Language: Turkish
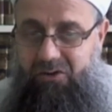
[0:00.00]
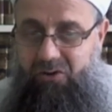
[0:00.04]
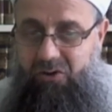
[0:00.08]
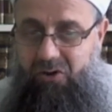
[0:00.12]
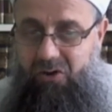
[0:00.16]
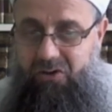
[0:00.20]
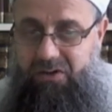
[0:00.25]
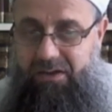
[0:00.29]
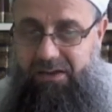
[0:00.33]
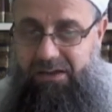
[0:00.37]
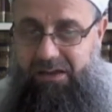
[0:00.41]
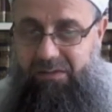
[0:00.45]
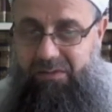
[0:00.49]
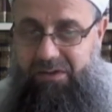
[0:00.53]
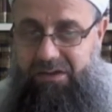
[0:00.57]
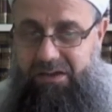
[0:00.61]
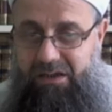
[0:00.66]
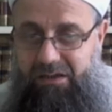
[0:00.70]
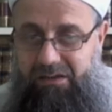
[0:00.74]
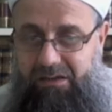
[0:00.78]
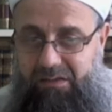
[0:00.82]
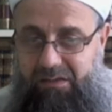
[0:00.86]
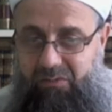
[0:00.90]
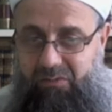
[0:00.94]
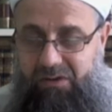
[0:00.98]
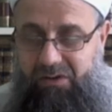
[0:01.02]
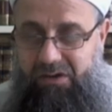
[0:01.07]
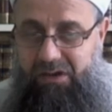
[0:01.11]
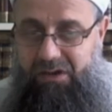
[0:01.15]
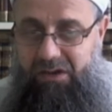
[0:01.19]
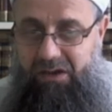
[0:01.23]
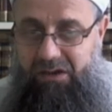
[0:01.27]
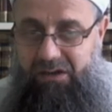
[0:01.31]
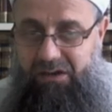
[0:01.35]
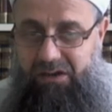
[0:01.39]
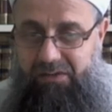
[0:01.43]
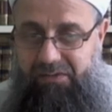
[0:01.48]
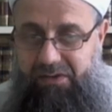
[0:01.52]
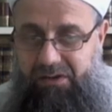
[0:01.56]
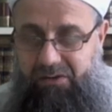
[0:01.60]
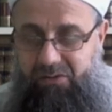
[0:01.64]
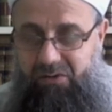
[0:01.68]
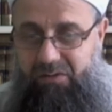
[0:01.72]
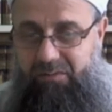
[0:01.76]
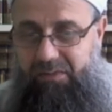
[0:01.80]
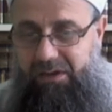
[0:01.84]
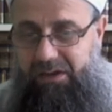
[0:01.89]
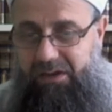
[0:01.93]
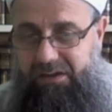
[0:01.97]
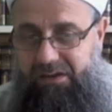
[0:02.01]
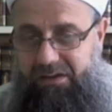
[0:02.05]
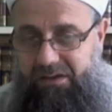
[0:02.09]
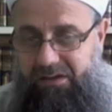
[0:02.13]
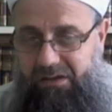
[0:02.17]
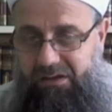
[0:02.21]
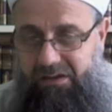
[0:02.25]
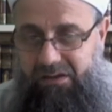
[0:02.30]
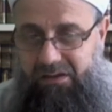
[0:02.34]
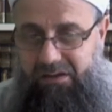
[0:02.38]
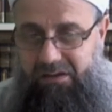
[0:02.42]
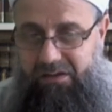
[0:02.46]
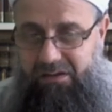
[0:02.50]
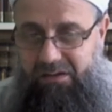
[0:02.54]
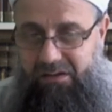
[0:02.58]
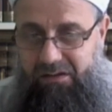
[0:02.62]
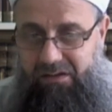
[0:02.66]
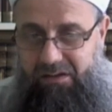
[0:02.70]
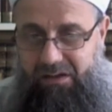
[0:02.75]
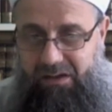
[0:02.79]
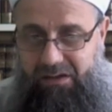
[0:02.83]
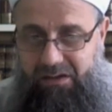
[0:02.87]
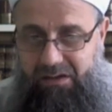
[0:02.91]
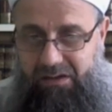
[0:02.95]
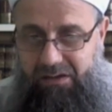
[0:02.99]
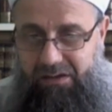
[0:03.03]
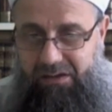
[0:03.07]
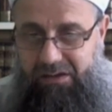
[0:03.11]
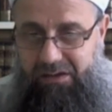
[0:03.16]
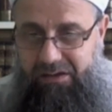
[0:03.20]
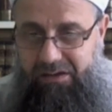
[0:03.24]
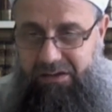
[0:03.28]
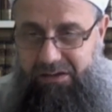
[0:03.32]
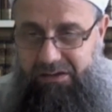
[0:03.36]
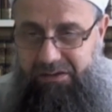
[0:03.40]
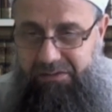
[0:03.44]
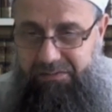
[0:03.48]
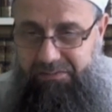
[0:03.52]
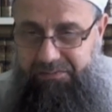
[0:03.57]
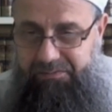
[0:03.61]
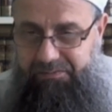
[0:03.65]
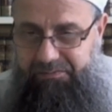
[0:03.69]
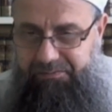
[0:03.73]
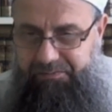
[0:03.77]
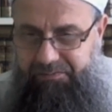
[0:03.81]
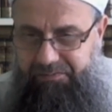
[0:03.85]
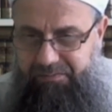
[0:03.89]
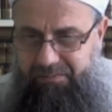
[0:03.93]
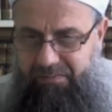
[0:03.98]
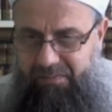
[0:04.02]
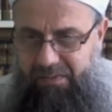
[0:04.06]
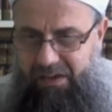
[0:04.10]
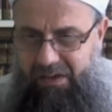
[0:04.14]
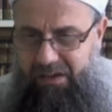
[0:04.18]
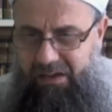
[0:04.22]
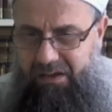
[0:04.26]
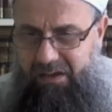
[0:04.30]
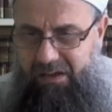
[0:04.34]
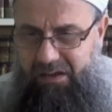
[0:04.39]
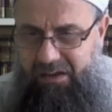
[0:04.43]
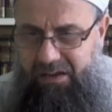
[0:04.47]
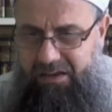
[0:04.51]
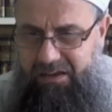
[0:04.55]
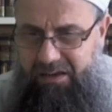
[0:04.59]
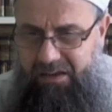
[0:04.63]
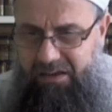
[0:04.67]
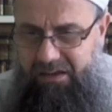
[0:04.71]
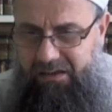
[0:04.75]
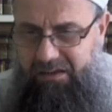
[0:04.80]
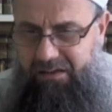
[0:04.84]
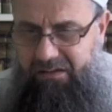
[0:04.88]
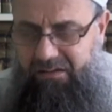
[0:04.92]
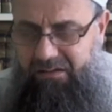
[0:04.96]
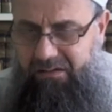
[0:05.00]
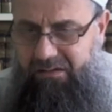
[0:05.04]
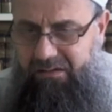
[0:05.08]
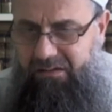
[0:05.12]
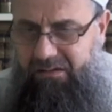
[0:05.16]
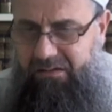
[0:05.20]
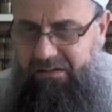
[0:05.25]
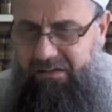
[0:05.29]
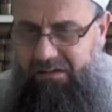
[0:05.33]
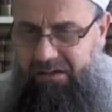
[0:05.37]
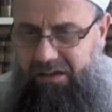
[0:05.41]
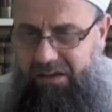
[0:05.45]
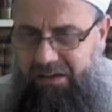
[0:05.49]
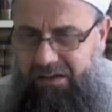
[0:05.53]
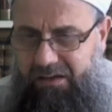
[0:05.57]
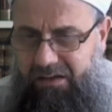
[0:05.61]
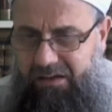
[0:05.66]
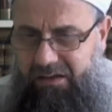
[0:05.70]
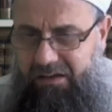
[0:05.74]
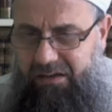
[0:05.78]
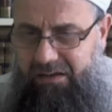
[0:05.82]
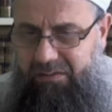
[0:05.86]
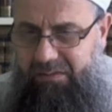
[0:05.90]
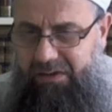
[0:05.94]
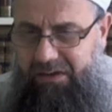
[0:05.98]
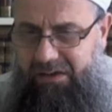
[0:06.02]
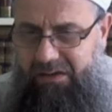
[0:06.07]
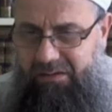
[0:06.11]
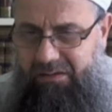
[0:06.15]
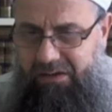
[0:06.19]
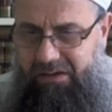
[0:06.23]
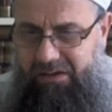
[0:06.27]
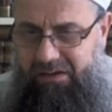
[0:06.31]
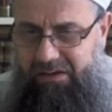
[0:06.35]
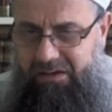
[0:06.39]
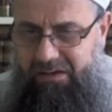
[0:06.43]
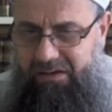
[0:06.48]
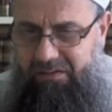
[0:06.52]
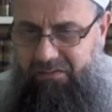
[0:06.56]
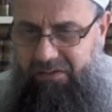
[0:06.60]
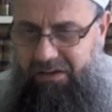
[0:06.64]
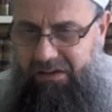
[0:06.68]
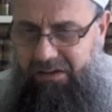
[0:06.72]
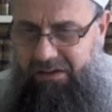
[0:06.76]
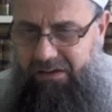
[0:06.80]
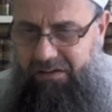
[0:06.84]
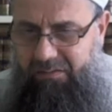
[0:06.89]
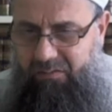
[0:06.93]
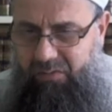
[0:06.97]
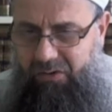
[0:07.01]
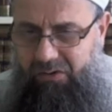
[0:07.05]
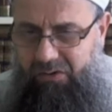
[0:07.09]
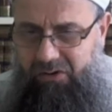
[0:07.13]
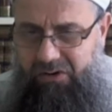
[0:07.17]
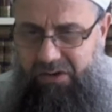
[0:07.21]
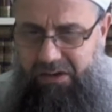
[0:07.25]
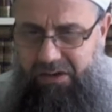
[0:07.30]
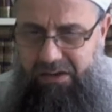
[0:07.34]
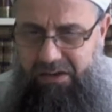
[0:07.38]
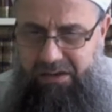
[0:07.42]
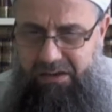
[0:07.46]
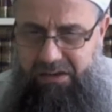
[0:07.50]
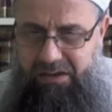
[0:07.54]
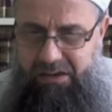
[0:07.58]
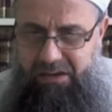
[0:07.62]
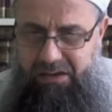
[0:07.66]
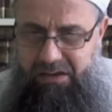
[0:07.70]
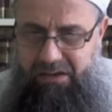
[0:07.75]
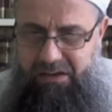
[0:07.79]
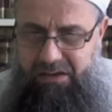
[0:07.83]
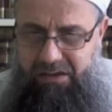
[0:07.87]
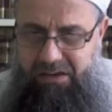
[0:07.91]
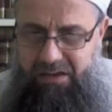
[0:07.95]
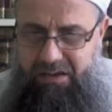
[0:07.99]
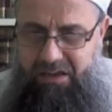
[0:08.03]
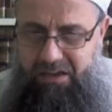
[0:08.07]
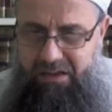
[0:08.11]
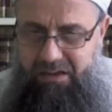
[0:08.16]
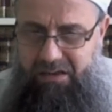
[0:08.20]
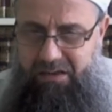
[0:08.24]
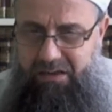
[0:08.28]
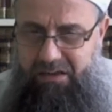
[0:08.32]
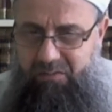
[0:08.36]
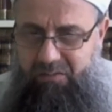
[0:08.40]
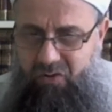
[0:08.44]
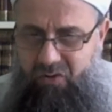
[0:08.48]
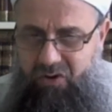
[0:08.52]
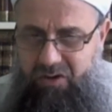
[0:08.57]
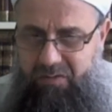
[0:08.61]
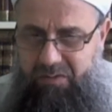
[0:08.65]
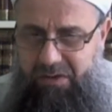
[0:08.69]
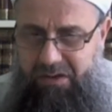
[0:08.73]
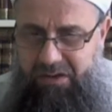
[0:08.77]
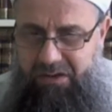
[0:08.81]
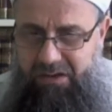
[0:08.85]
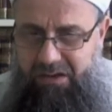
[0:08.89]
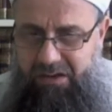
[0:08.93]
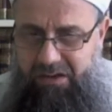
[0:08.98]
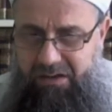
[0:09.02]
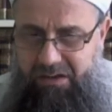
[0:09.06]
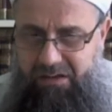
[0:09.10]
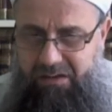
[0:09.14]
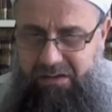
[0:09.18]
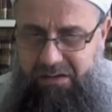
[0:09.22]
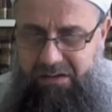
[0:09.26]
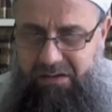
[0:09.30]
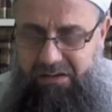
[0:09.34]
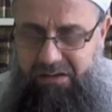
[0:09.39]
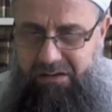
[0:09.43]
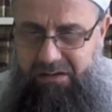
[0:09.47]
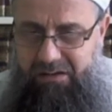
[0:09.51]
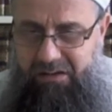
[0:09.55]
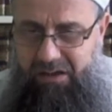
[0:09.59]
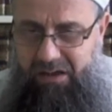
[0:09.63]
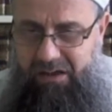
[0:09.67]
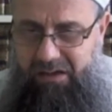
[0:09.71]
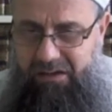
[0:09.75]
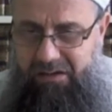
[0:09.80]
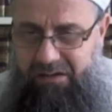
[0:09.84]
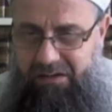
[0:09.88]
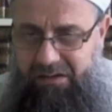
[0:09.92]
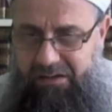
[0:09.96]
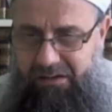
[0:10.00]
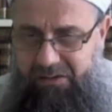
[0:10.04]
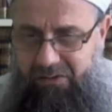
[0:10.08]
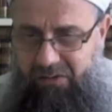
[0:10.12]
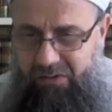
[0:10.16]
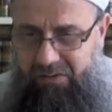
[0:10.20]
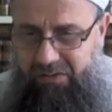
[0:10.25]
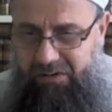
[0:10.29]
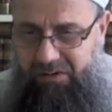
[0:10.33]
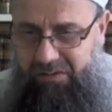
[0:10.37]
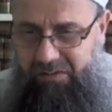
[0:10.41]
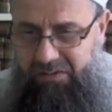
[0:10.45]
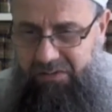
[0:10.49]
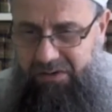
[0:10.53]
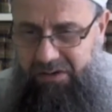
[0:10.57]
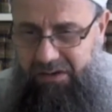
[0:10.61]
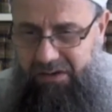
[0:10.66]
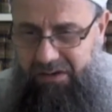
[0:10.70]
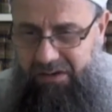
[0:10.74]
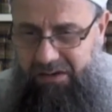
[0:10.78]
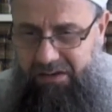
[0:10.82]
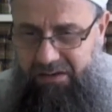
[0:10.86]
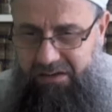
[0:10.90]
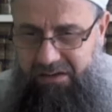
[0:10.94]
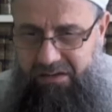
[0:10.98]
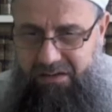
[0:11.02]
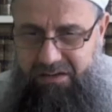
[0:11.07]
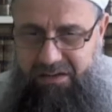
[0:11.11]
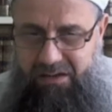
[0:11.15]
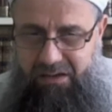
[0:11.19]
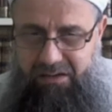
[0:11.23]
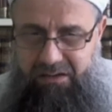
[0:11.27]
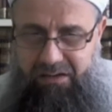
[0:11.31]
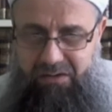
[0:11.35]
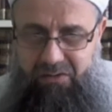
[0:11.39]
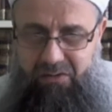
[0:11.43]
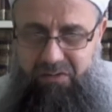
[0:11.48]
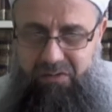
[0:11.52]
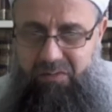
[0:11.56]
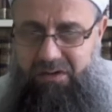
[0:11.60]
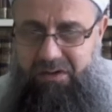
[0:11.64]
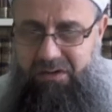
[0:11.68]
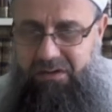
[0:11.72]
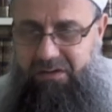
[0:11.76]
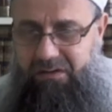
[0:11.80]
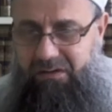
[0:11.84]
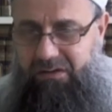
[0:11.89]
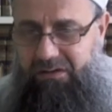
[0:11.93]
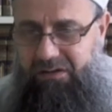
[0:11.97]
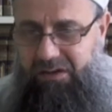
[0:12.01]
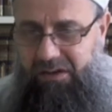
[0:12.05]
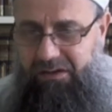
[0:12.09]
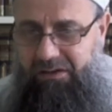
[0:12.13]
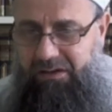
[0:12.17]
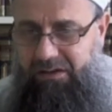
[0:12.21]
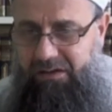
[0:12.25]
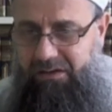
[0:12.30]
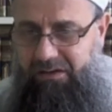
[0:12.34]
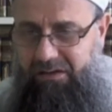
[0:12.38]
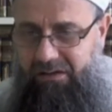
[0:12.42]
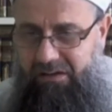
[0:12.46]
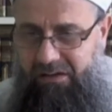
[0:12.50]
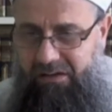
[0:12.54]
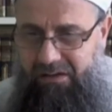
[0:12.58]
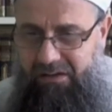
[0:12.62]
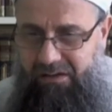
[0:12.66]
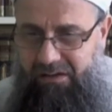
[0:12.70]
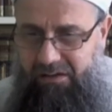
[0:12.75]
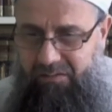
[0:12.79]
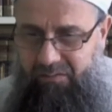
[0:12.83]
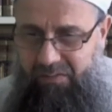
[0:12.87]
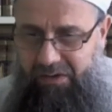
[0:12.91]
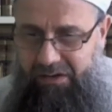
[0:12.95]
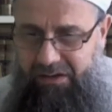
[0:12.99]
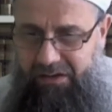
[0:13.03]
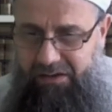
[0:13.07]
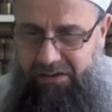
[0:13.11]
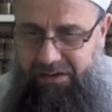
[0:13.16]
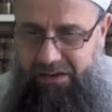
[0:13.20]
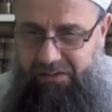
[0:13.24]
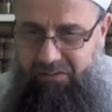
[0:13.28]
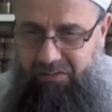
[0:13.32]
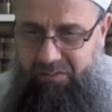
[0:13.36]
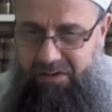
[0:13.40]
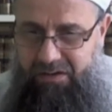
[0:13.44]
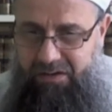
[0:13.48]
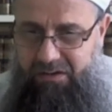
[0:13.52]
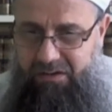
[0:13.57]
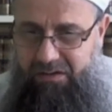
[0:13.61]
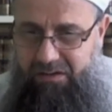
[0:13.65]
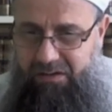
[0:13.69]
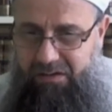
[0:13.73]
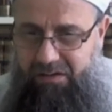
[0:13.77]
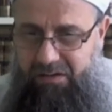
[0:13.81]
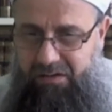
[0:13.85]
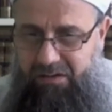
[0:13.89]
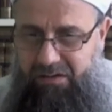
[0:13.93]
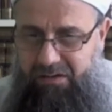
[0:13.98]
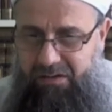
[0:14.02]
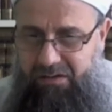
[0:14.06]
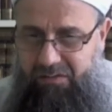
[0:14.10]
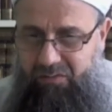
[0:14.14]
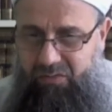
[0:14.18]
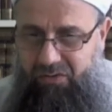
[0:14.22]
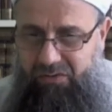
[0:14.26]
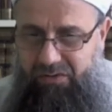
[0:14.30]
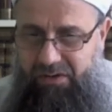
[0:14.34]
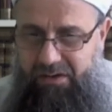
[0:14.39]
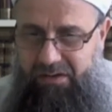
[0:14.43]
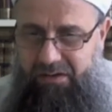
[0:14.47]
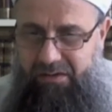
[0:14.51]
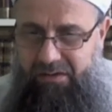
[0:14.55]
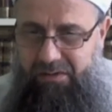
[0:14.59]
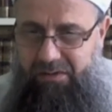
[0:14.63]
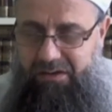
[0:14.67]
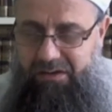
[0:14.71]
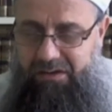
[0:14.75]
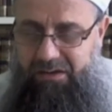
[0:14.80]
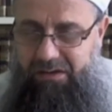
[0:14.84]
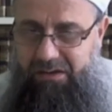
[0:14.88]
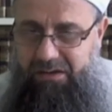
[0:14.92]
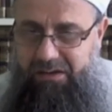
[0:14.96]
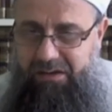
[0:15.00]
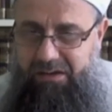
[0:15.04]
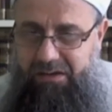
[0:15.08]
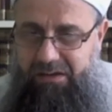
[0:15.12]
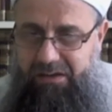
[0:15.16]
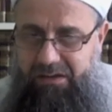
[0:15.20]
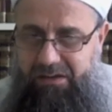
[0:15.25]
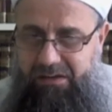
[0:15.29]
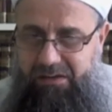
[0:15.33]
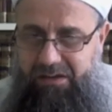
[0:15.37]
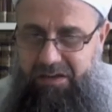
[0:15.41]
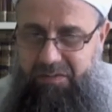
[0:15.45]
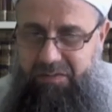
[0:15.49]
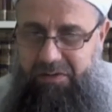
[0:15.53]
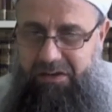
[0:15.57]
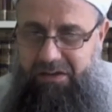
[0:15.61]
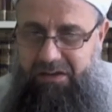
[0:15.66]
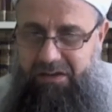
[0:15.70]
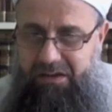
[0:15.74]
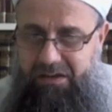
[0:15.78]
söz anlamayacaklar. Bu kadar kalın kafalık olmaz. Yaratan Allah'tır. Hasenet ayette nimet demektir. Rızık falan bolluk şeyler. Seyyede musibetler, darlık, kıtlık, yokluk gibi şeyler. insanların ölmesi, canların, malların telef olması. Bunları demek ki nispet